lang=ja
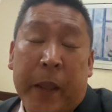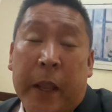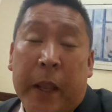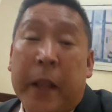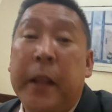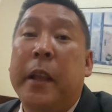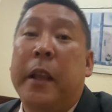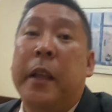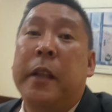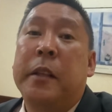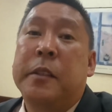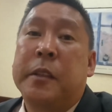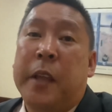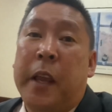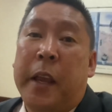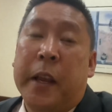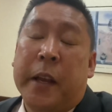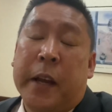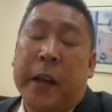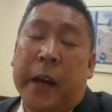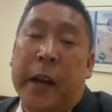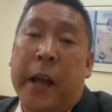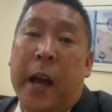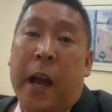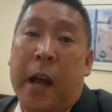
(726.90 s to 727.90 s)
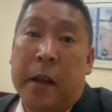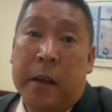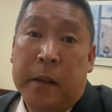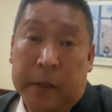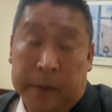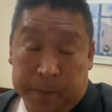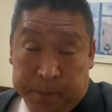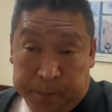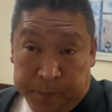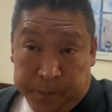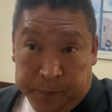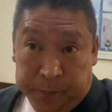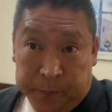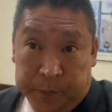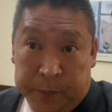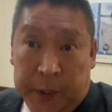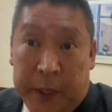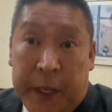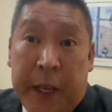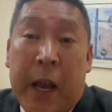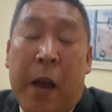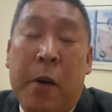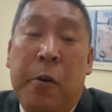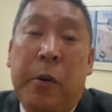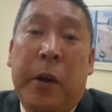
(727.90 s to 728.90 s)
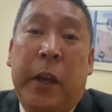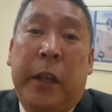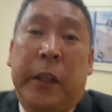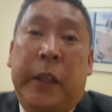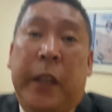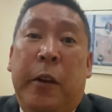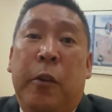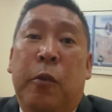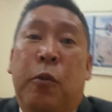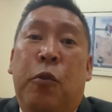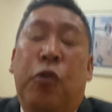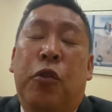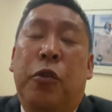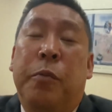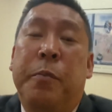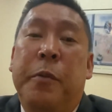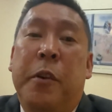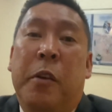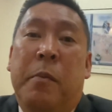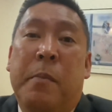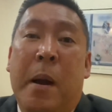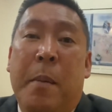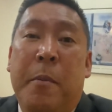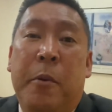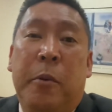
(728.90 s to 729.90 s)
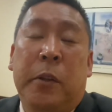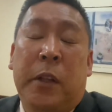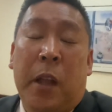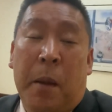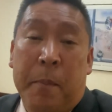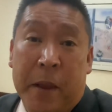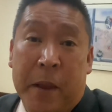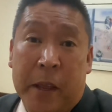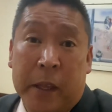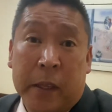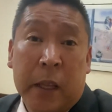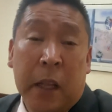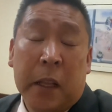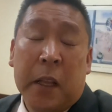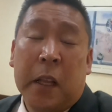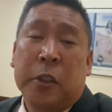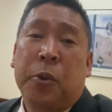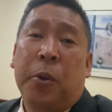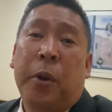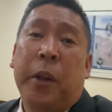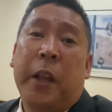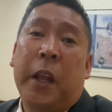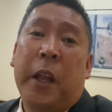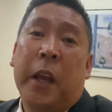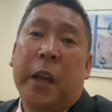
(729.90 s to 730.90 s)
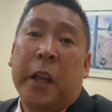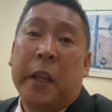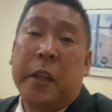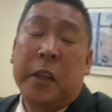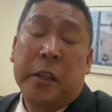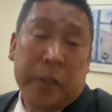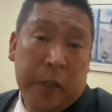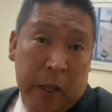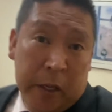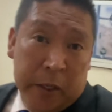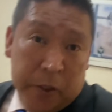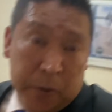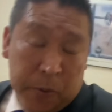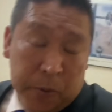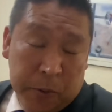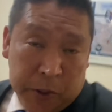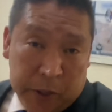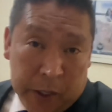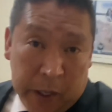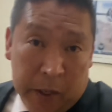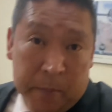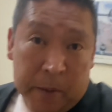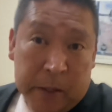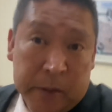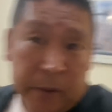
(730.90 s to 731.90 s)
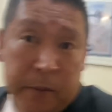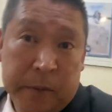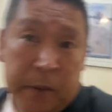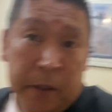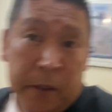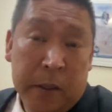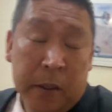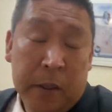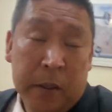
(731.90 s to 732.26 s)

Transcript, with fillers: NHK から被害を受けている国民を守るため、ただそれだけに政治をしています。